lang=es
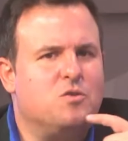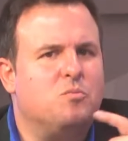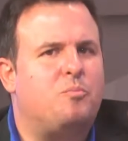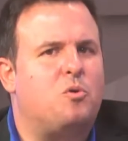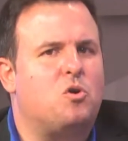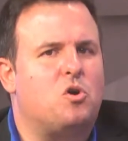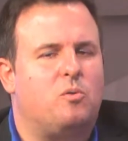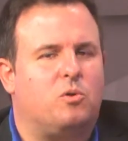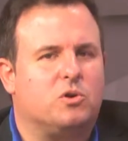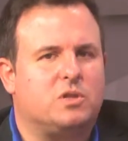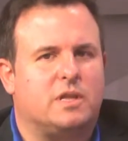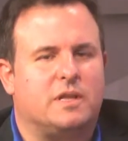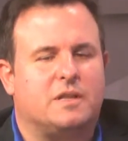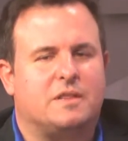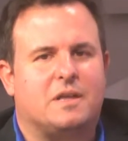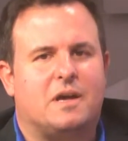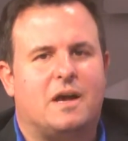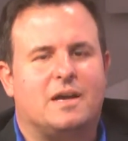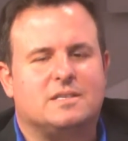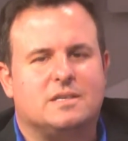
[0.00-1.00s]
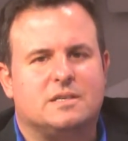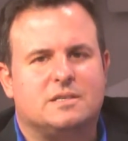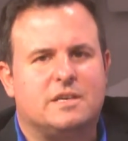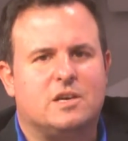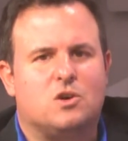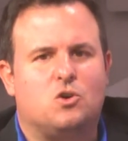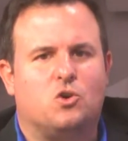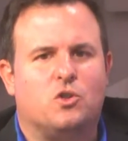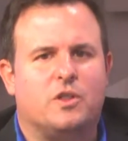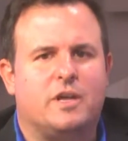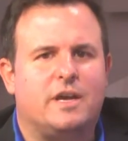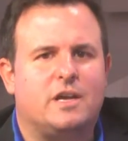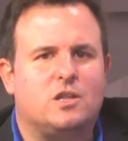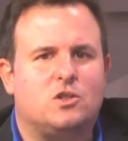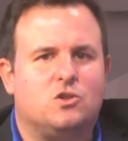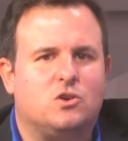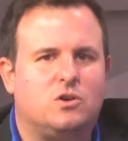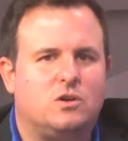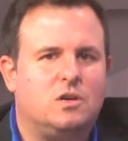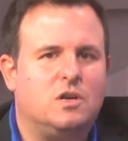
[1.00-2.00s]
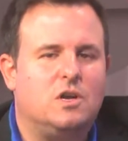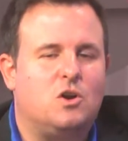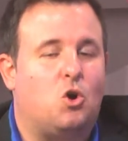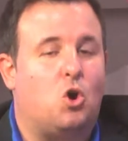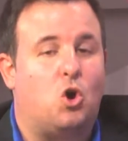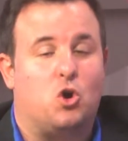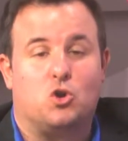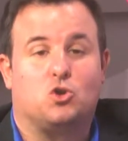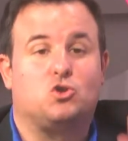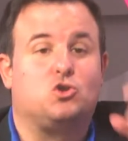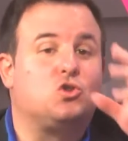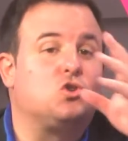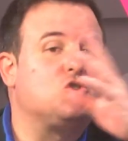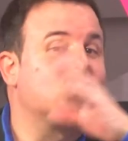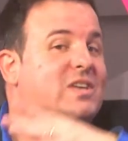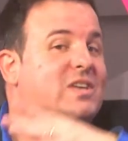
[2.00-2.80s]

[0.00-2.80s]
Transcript: y un poco vos te, haces eco de esto, o nosotros